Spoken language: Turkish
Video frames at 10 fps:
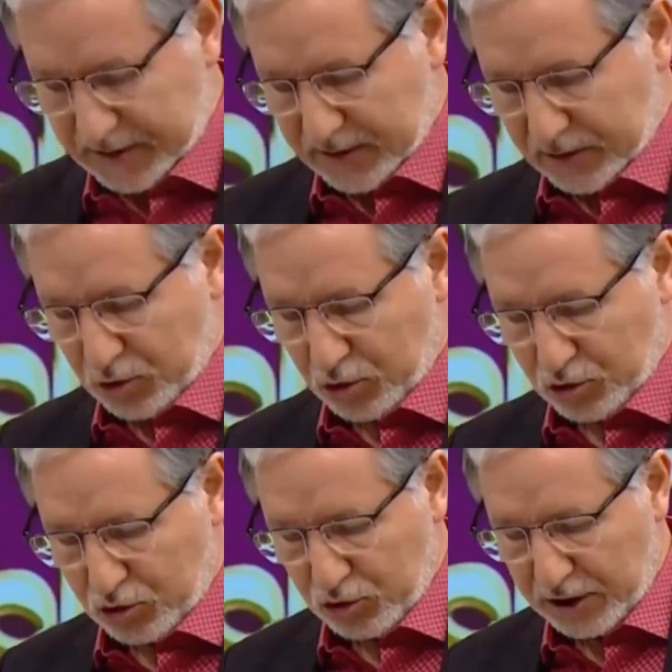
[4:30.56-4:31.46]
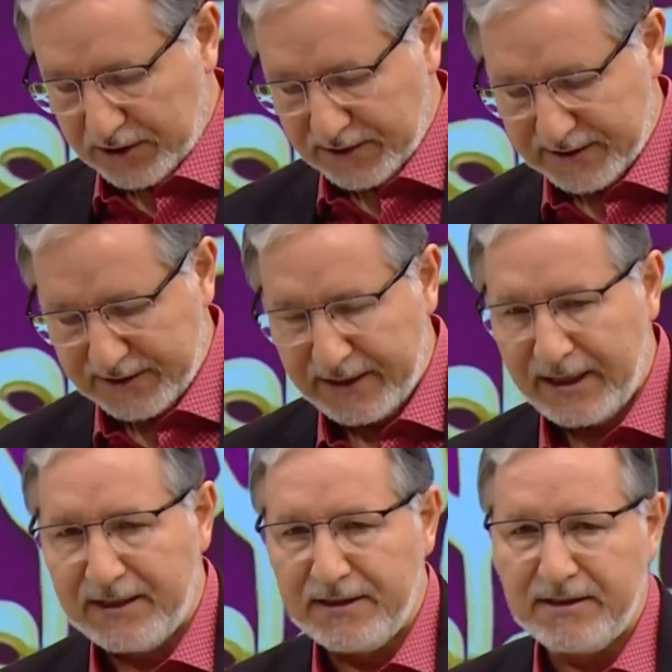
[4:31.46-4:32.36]
yüz günahı
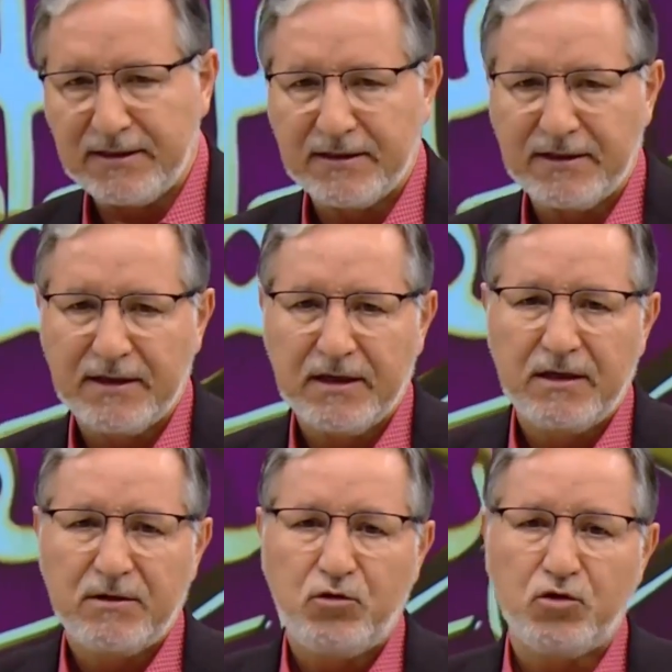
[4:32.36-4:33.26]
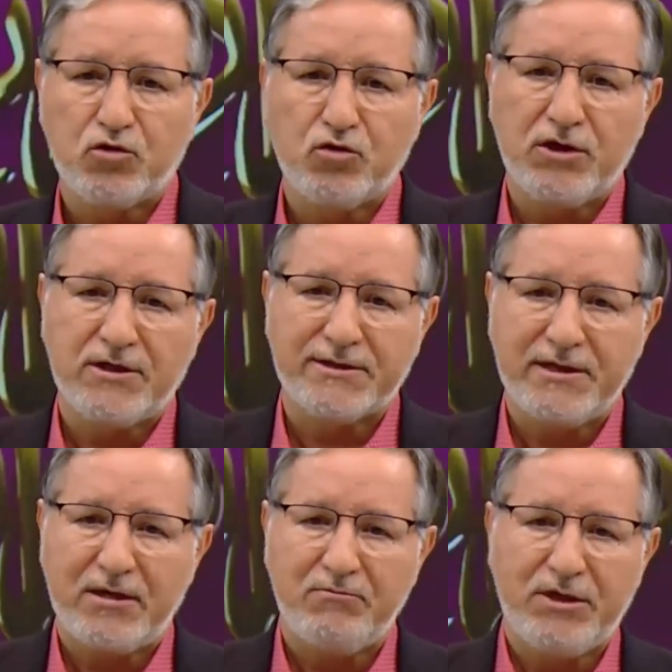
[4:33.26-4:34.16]
silen, yüz günahı
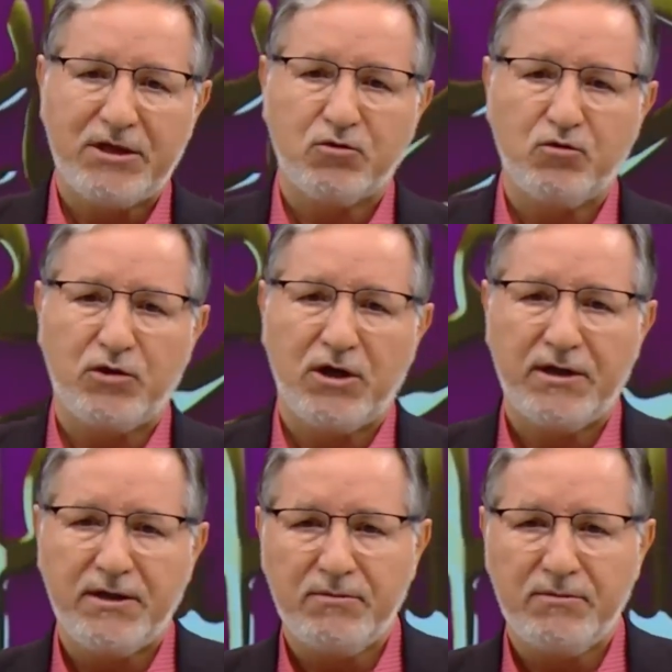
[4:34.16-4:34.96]
silen bir duayı